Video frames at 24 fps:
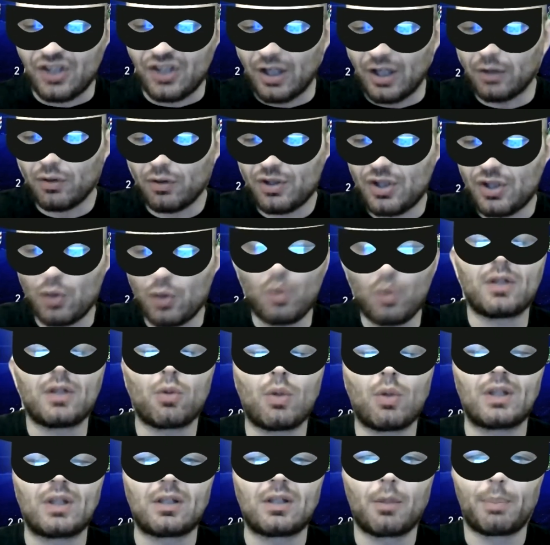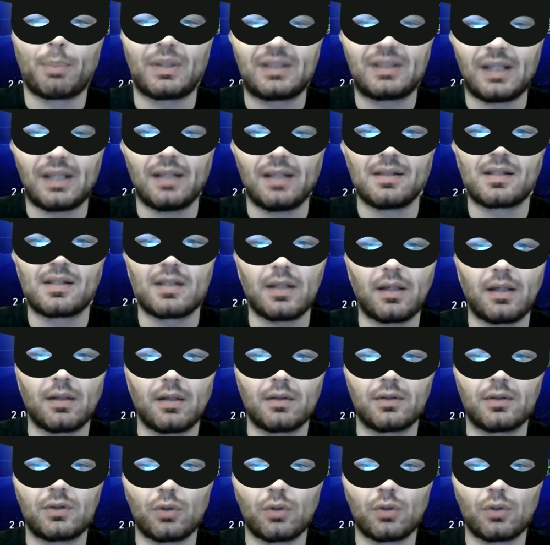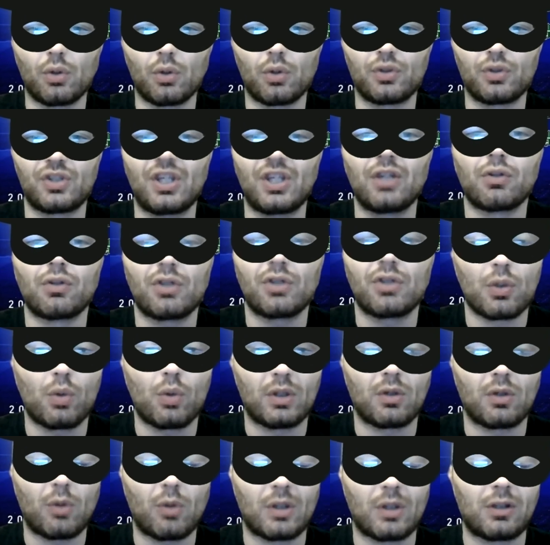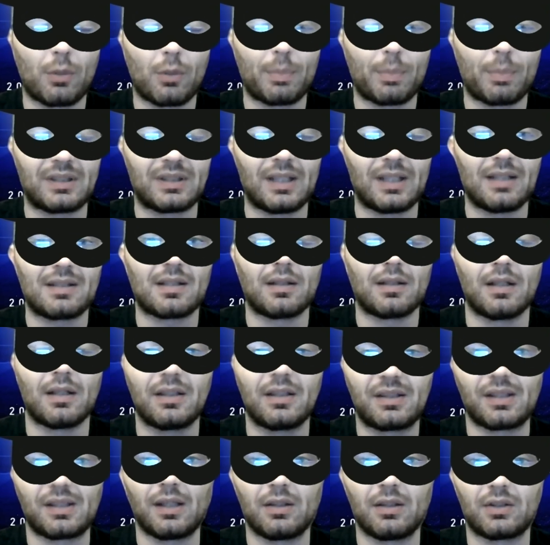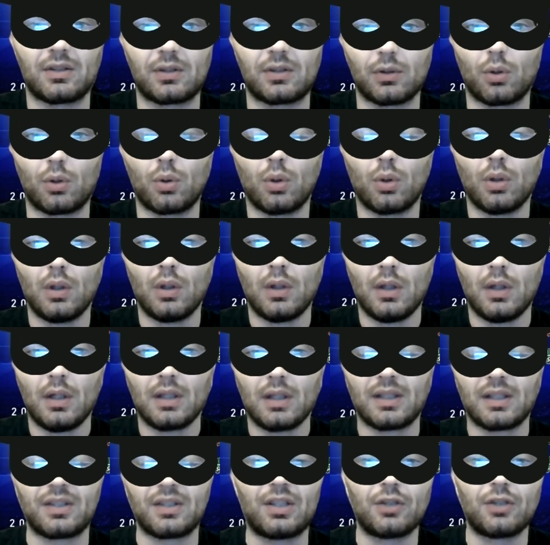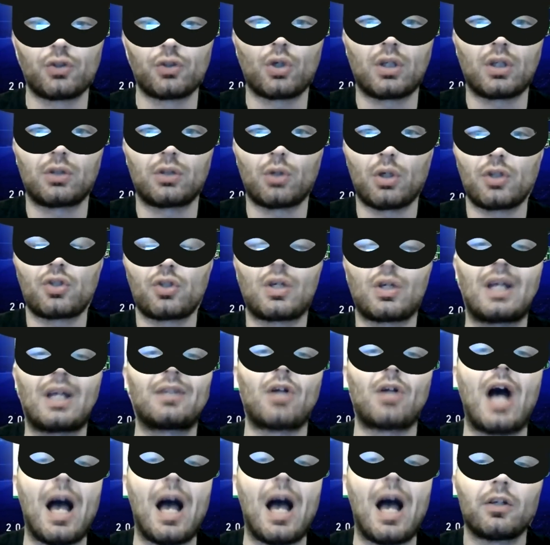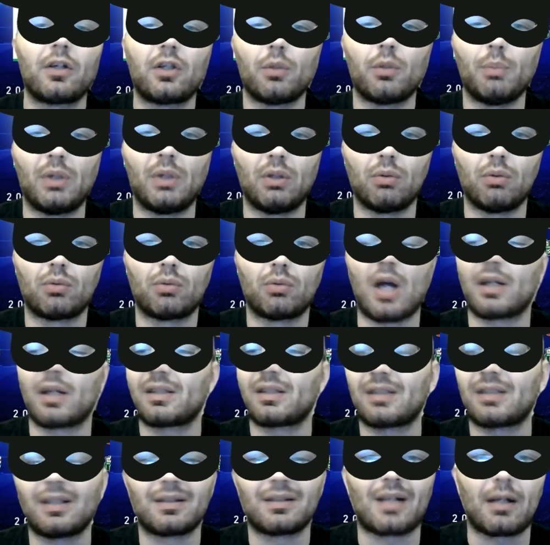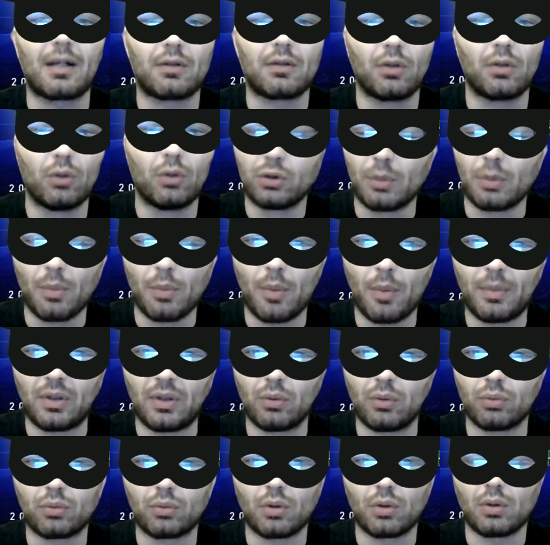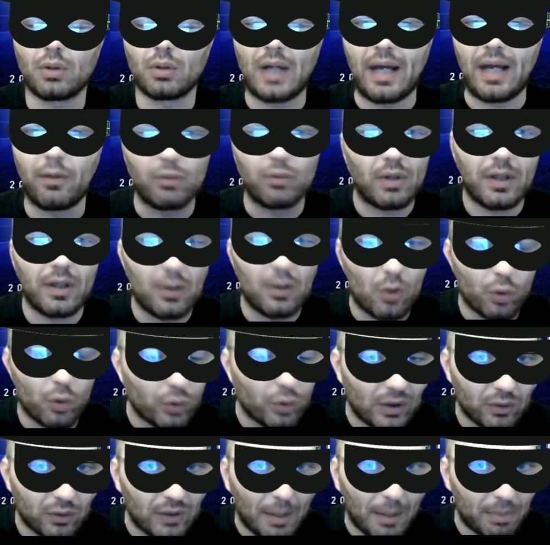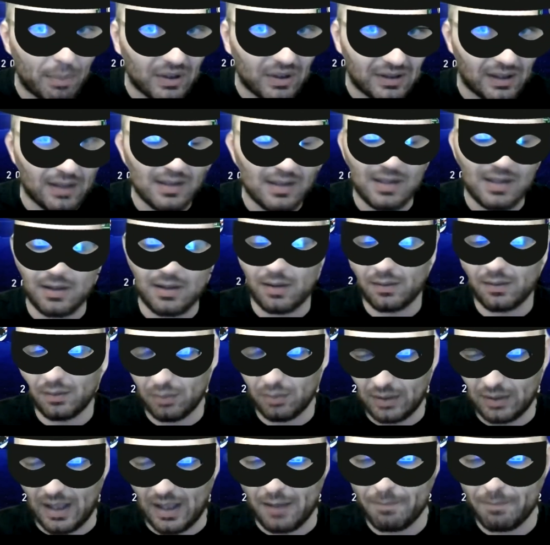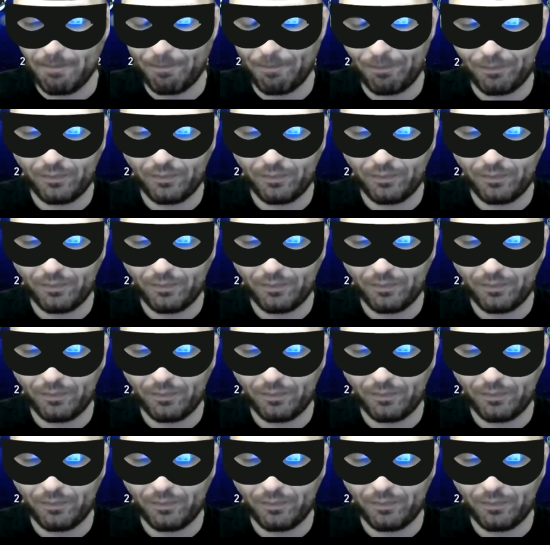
154 presenze sono 154 presenze nel senso che se il giocatore ha giocato anche un minuto, anche se è entrato nell'ultimo minuto, è, un, è conta una presenza. Ok?